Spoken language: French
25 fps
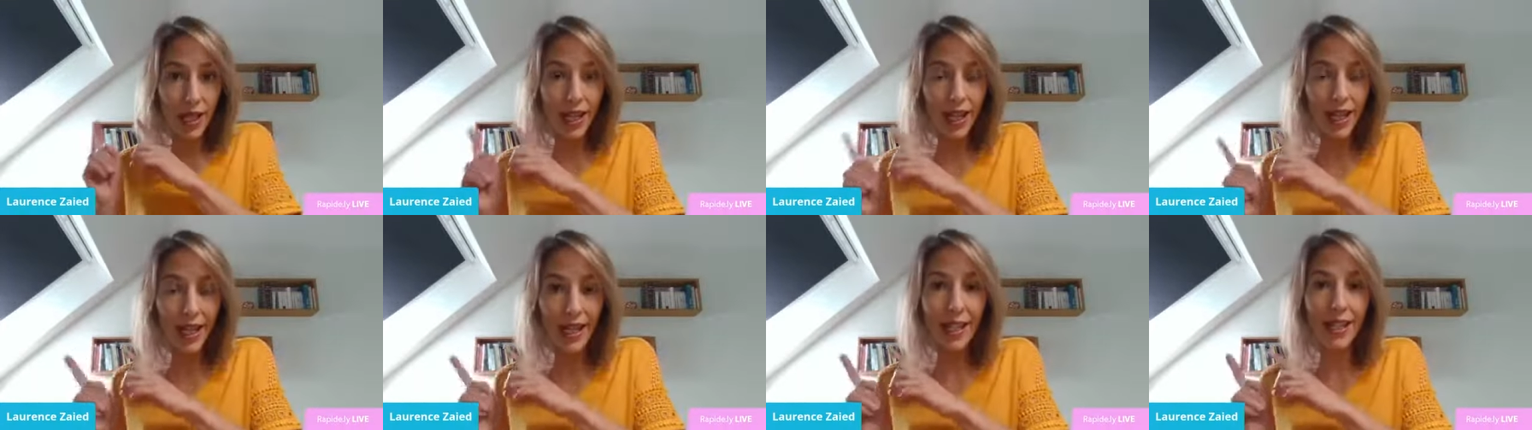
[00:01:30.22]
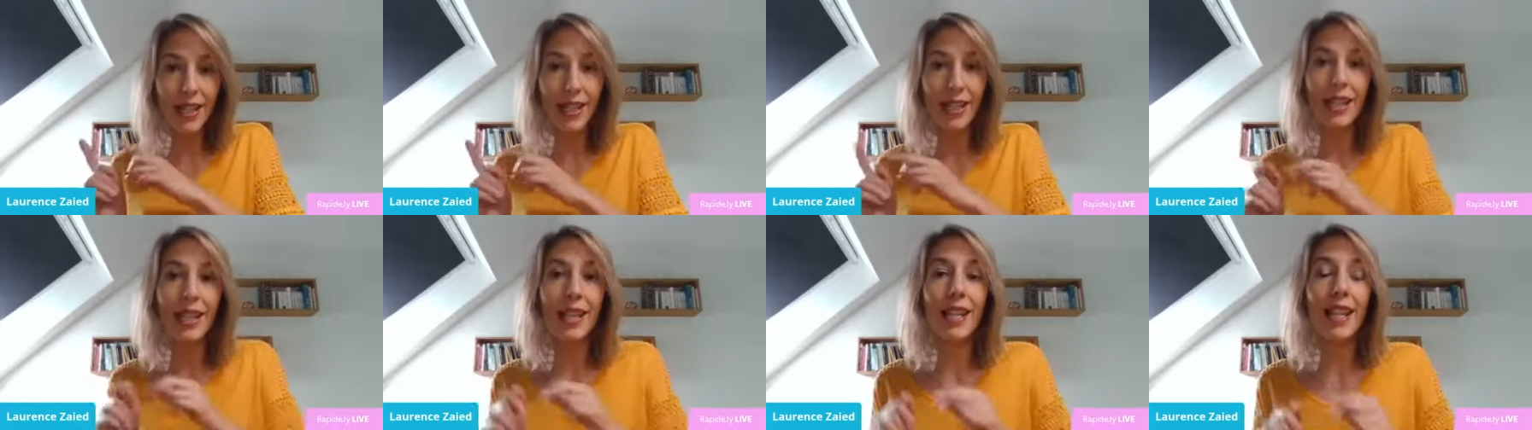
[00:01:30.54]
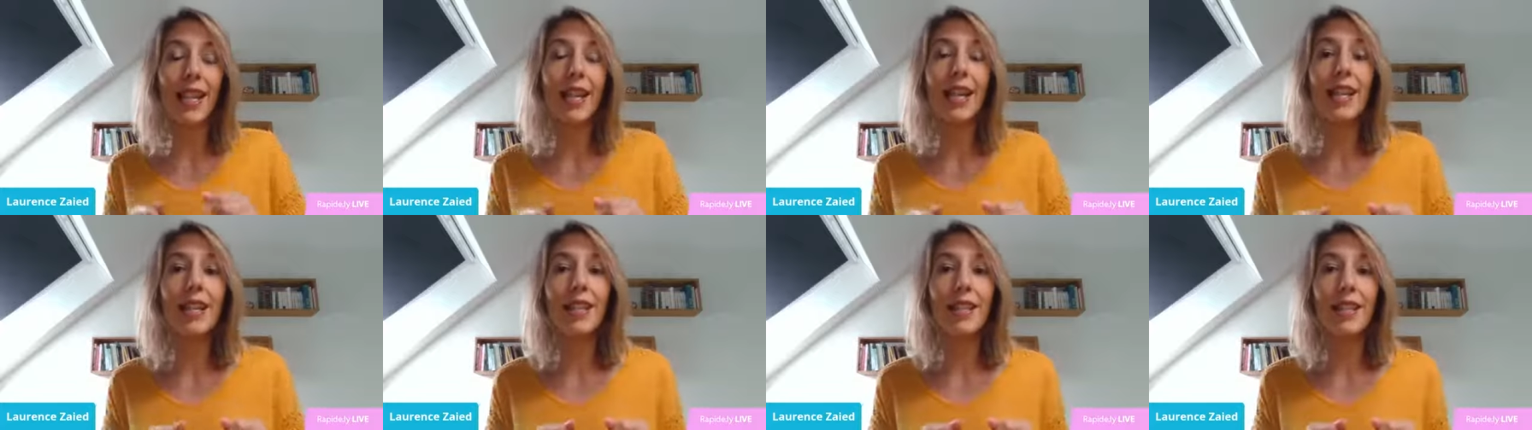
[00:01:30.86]
et qui
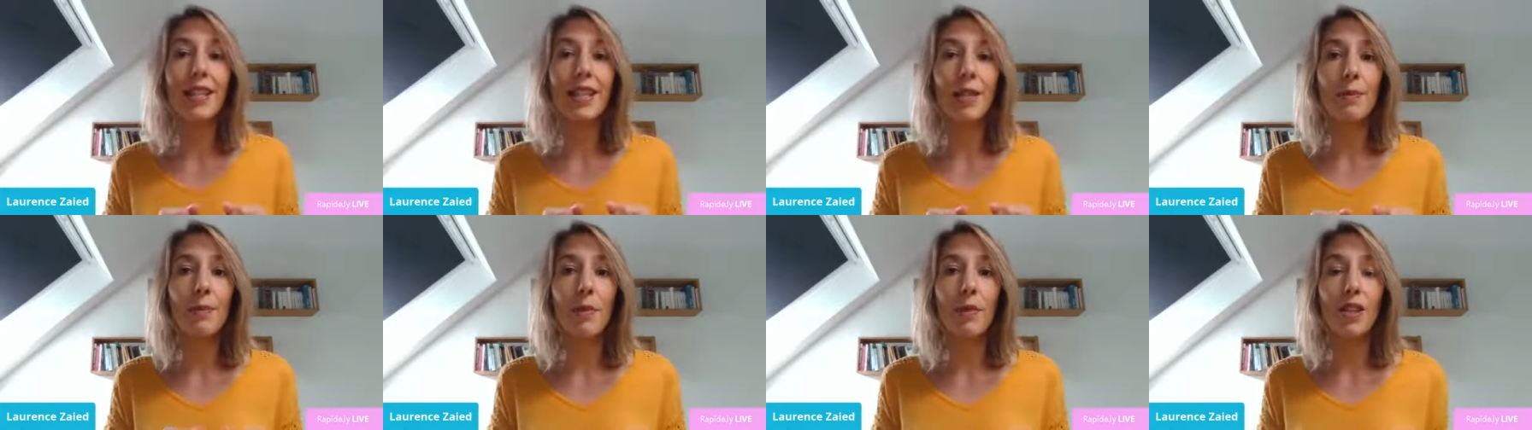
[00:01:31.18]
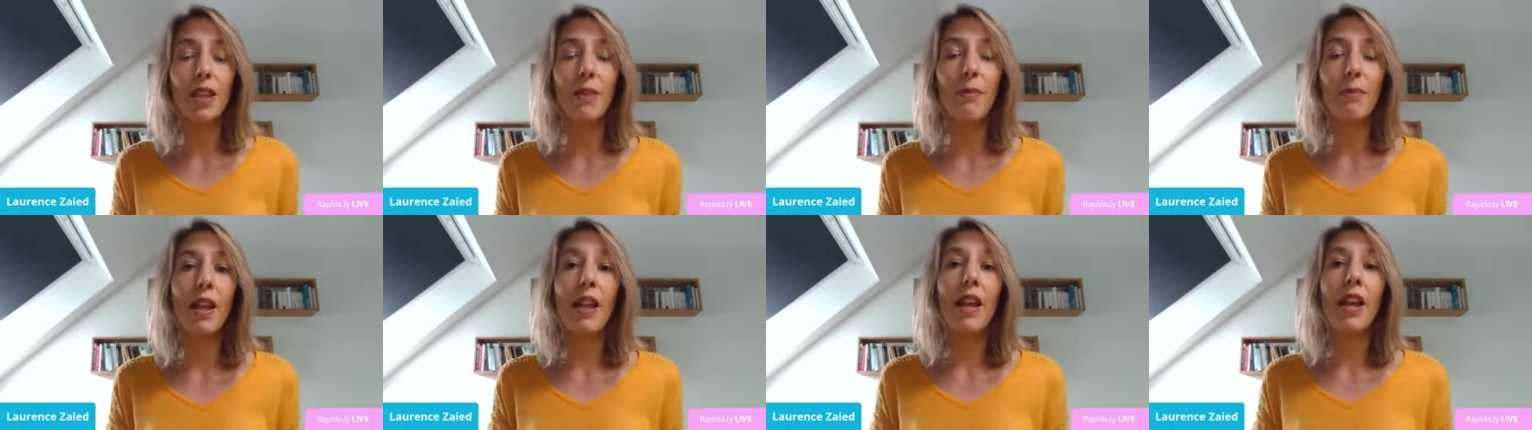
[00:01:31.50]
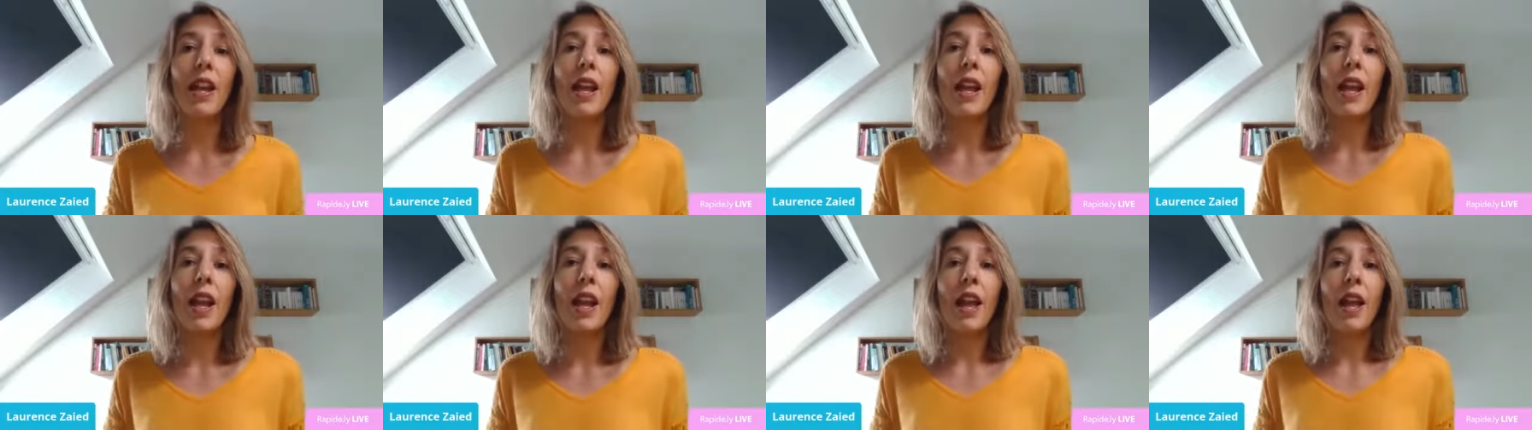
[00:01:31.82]
est disponible
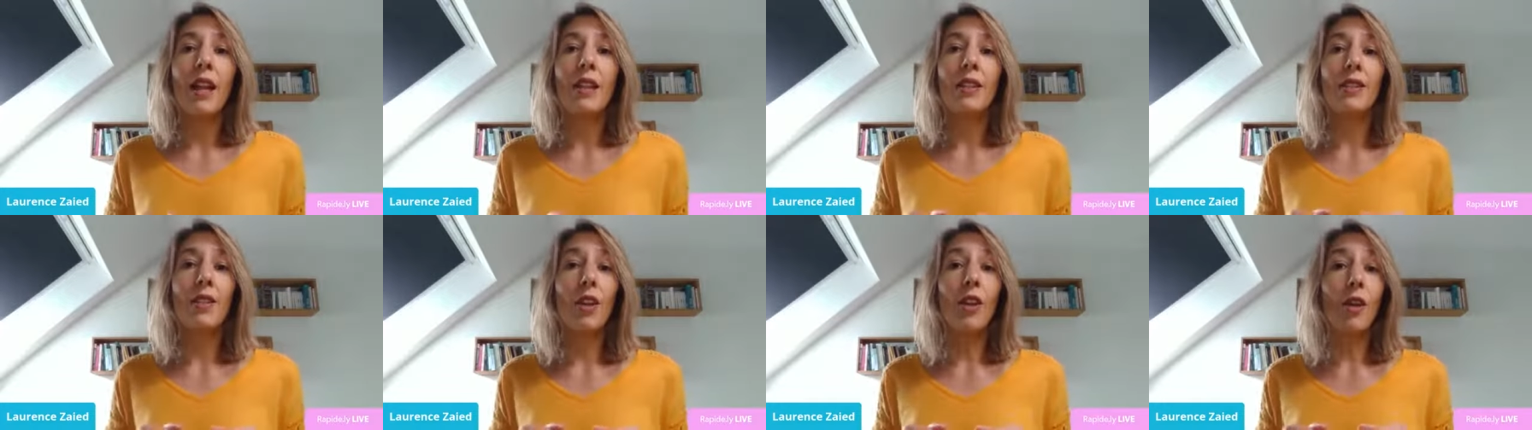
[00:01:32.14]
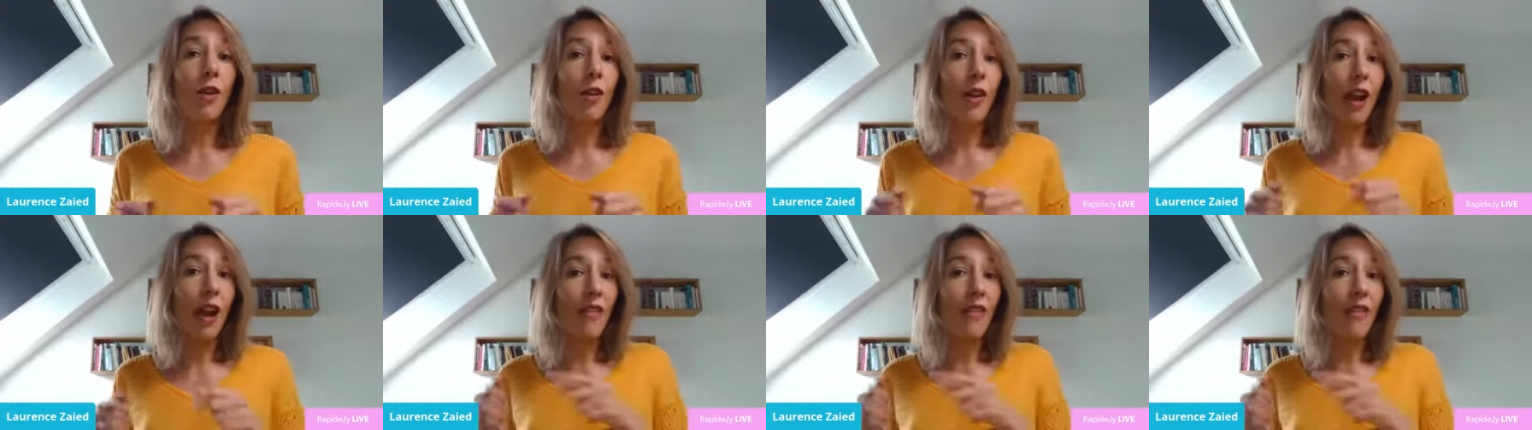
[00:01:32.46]
dans,